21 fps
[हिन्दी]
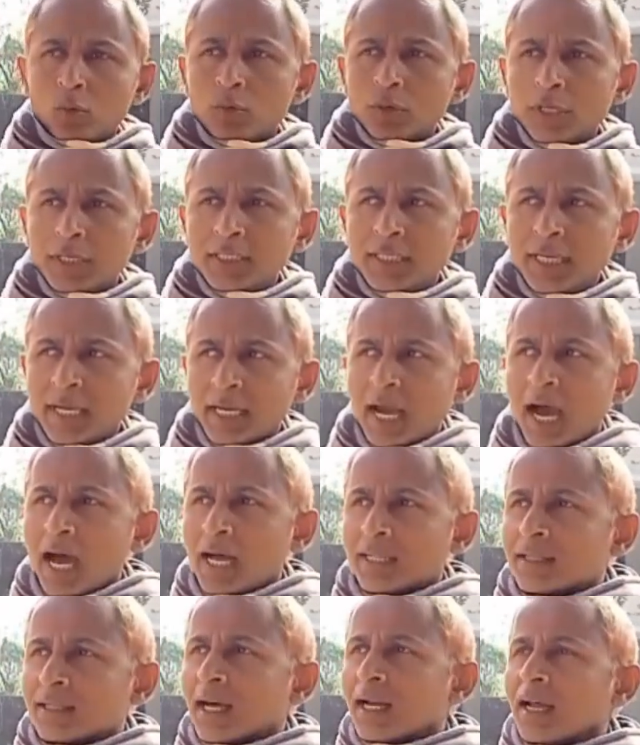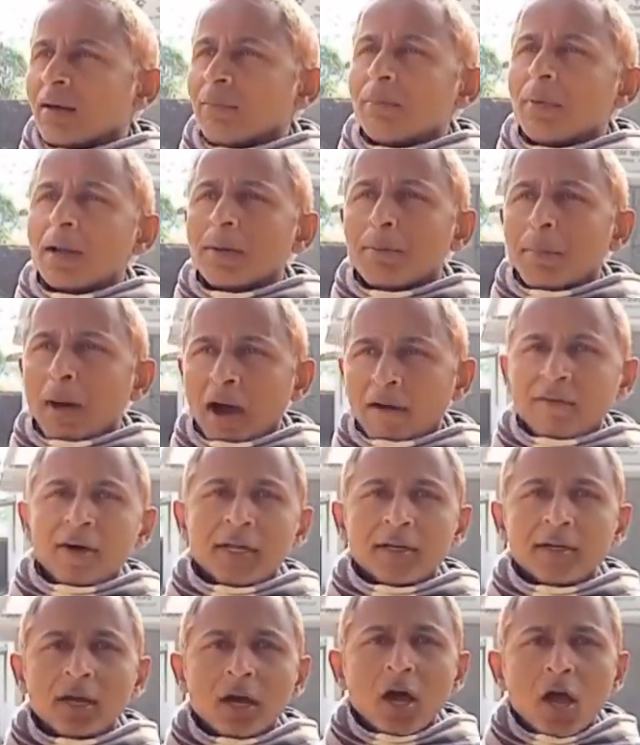कि ये खाता नंबर बावन
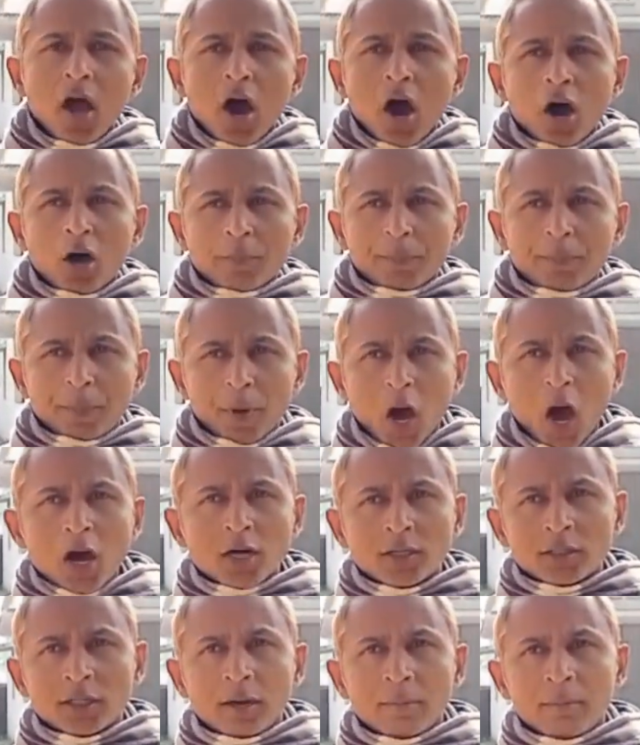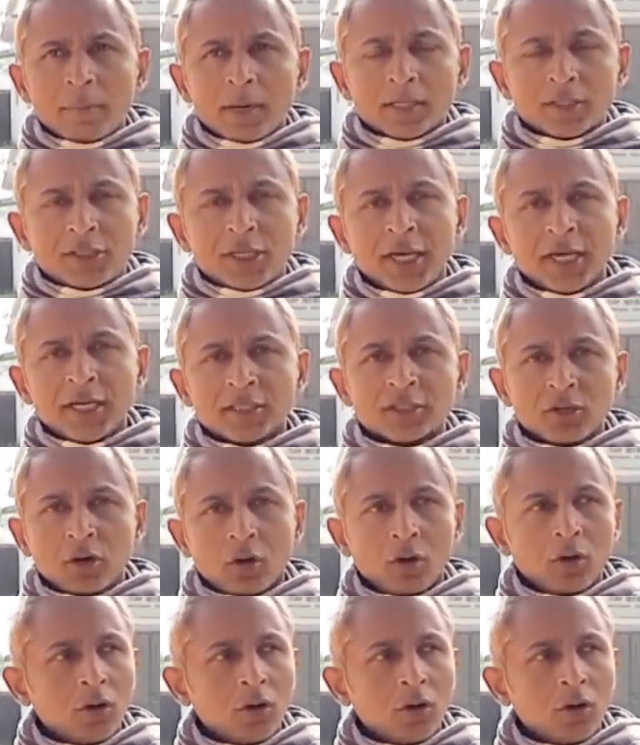और प्लॉट नंबर 600